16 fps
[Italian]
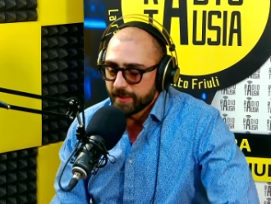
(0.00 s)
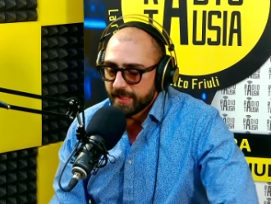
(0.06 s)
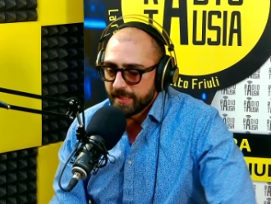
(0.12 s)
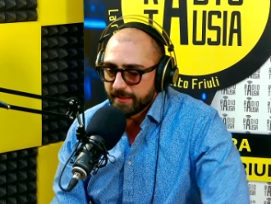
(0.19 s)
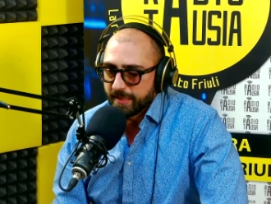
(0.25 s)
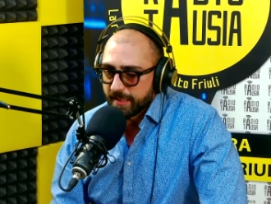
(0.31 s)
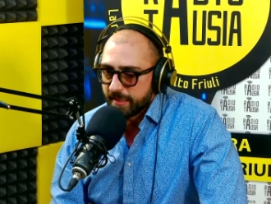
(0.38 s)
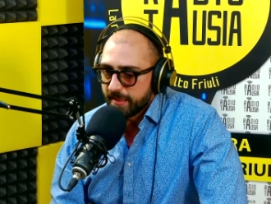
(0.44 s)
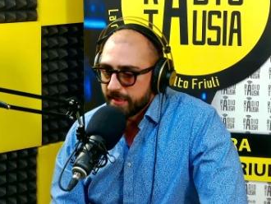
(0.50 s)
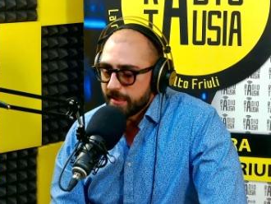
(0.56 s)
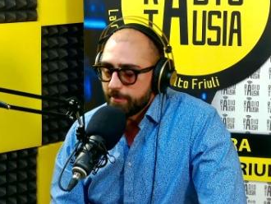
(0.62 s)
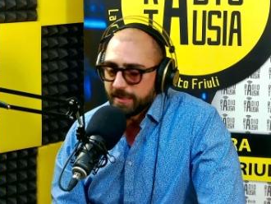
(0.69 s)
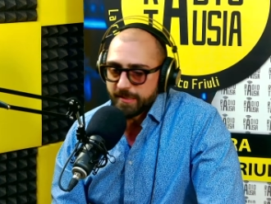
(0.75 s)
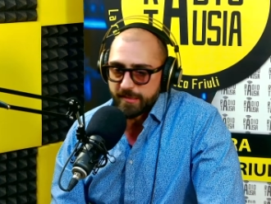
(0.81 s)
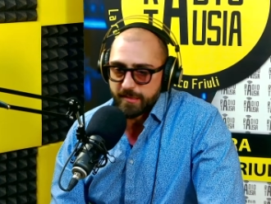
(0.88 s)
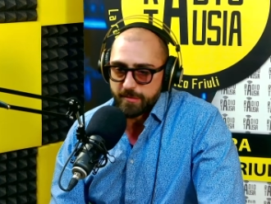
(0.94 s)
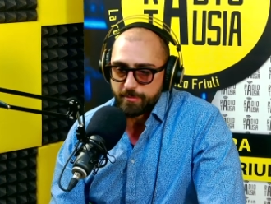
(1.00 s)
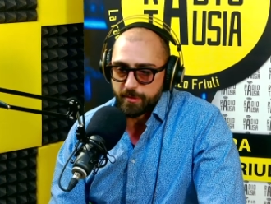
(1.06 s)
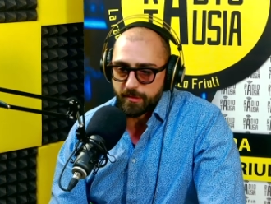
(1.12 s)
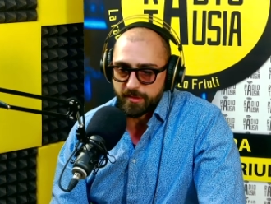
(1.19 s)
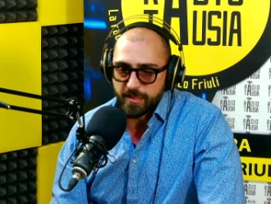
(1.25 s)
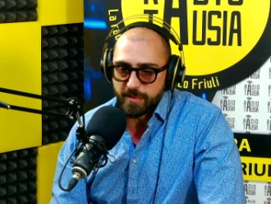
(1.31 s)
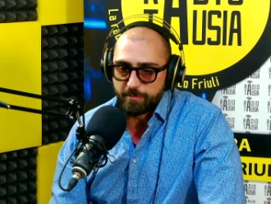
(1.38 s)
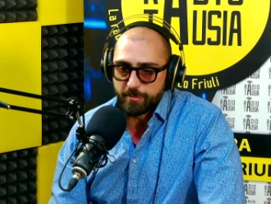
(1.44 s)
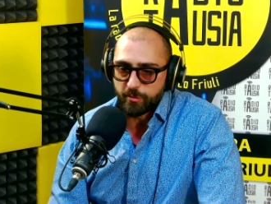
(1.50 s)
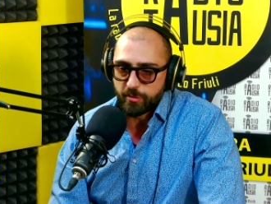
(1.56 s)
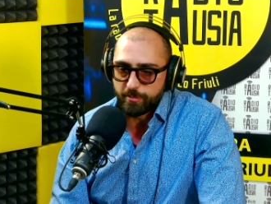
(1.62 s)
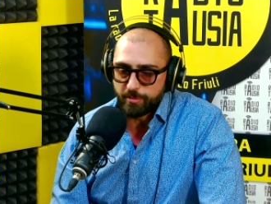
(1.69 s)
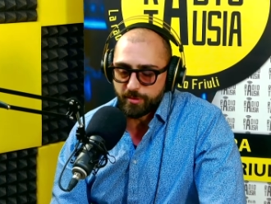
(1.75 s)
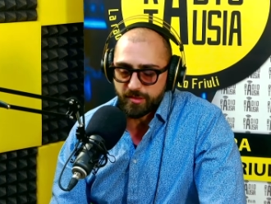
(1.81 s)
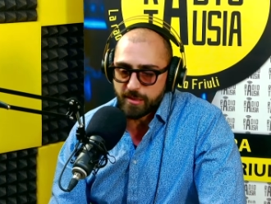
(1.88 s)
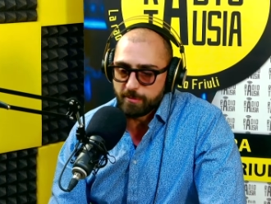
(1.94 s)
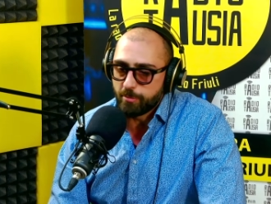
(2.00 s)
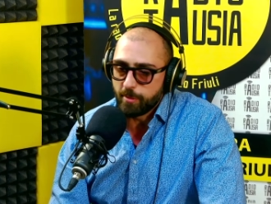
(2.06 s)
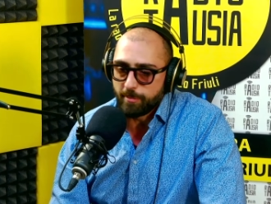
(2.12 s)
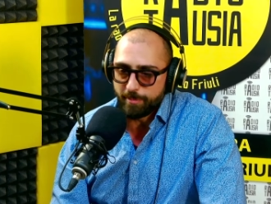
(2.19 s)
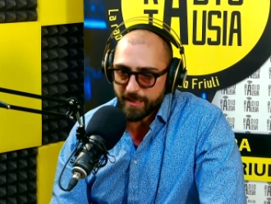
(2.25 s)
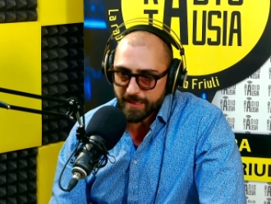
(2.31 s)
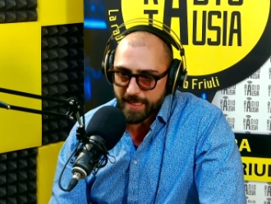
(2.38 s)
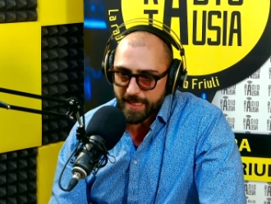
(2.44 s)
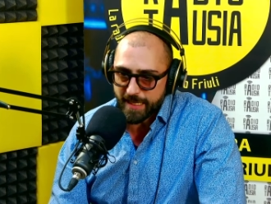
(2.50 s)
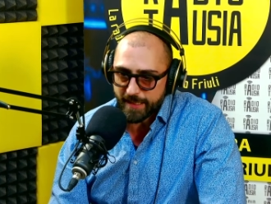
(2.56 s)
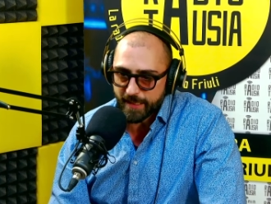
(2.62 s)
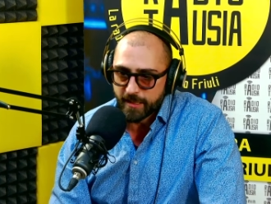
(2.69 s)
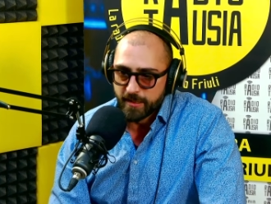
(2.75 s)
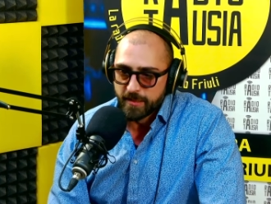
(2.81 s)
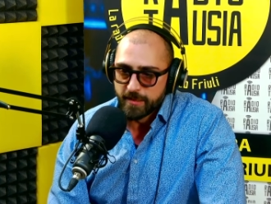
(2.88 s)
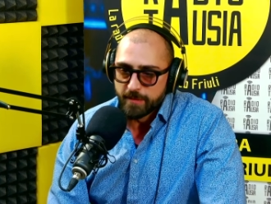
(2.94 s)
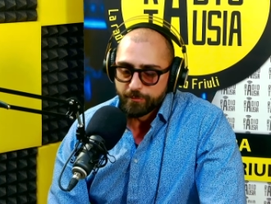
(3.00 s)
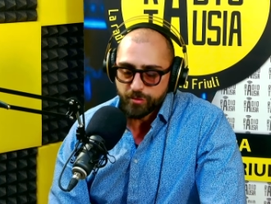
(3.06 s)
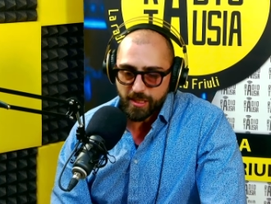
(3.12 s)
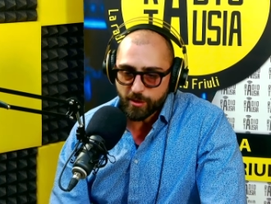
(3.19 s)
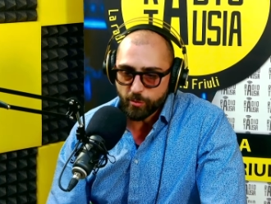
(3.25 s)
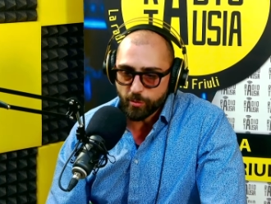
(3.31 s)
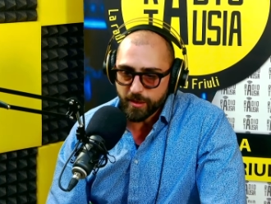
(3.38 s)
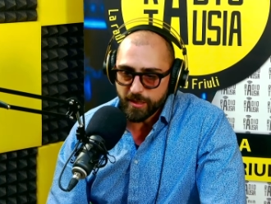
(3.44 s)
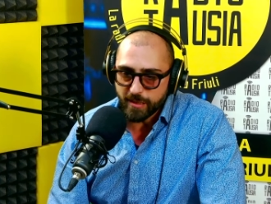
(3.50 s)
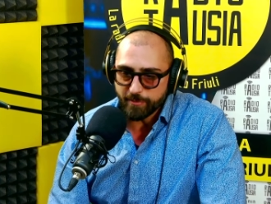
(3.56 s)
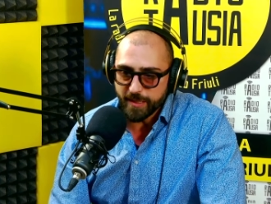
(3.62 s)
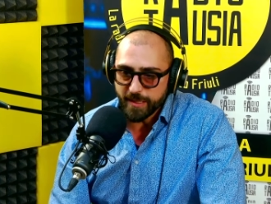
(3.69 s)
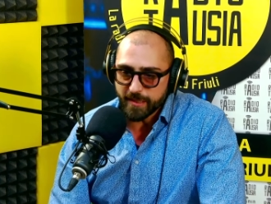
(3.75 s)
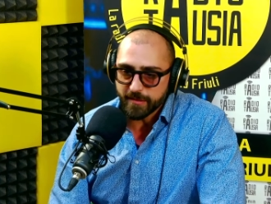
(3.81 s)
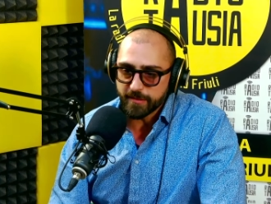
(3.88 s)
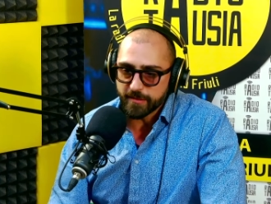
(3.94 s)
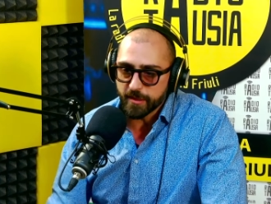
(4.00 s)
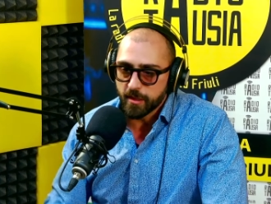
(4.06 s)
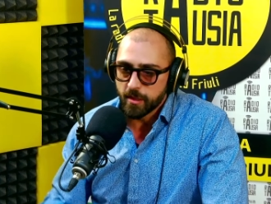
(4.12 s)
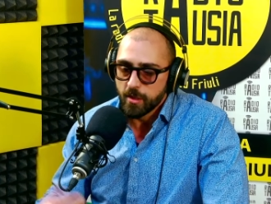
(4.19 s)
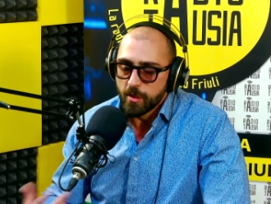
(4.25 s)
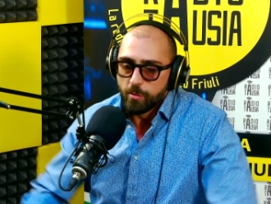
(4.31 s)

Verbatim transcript: che tecnicamente può, se, ne posso, se, ne può parlare tranquillamente.